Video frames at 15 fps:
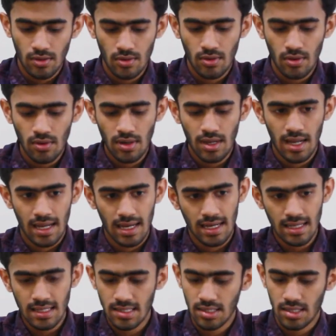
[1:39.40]
ஸோ
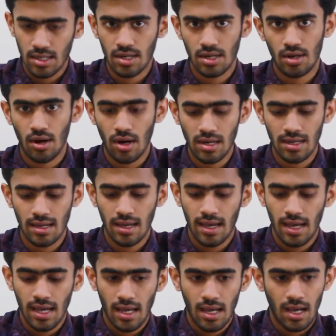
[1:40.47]
லிஸ்ட் டாட்
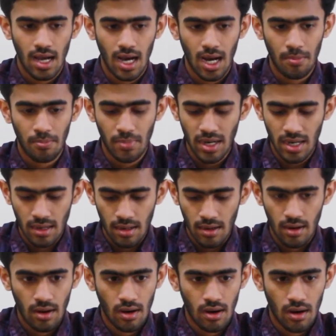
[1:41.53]
அப்பெண்ட்
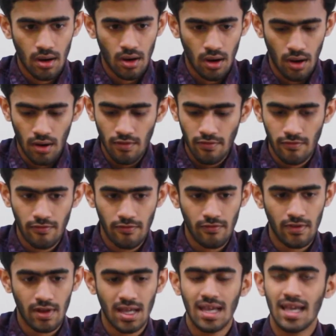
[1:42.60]
ஆஃப்
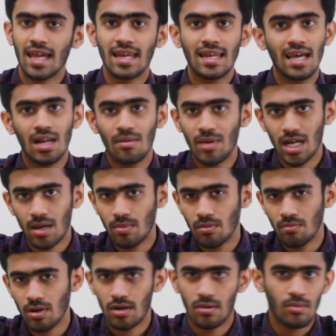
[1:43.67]
என்ன எலமெண்ட்
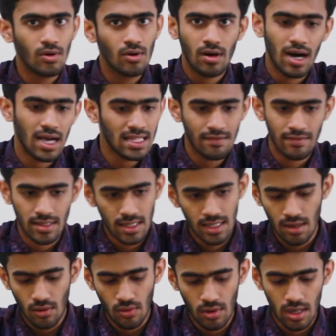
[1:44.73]
அப்பன் பண்ணுமோ அதை வந்து
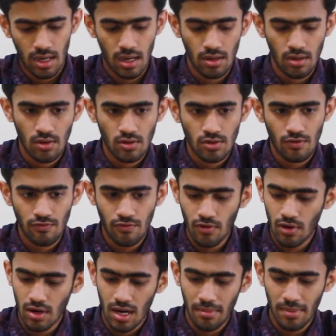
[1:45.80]
இங்கே கொடுக்கலாம் ஸோ
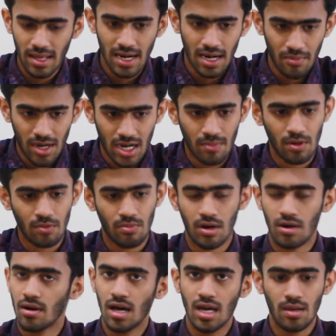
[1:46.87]
ஃபோர் அப்படிங்கிற எலமெண்ட் அப்பன்
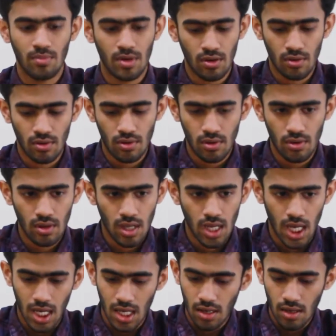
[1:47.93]
பண்ணால் இப்படி கொடுக்குறோம்
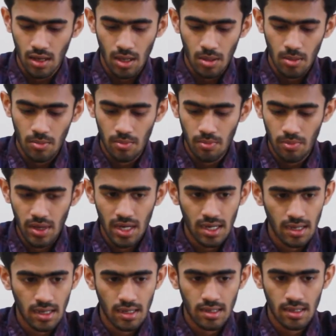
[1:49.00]

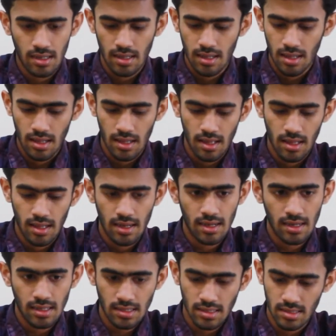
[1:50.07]
பிரிண்ட்
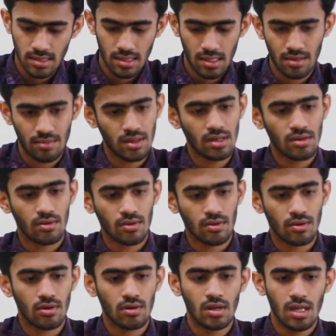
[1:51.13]
லிஸ்ட் அப்படின்னு
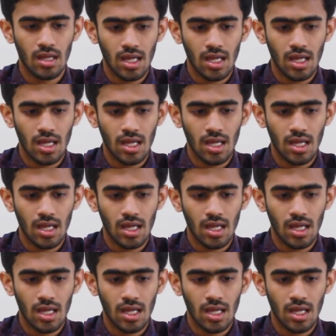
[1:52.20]
கொடுக்குறோம்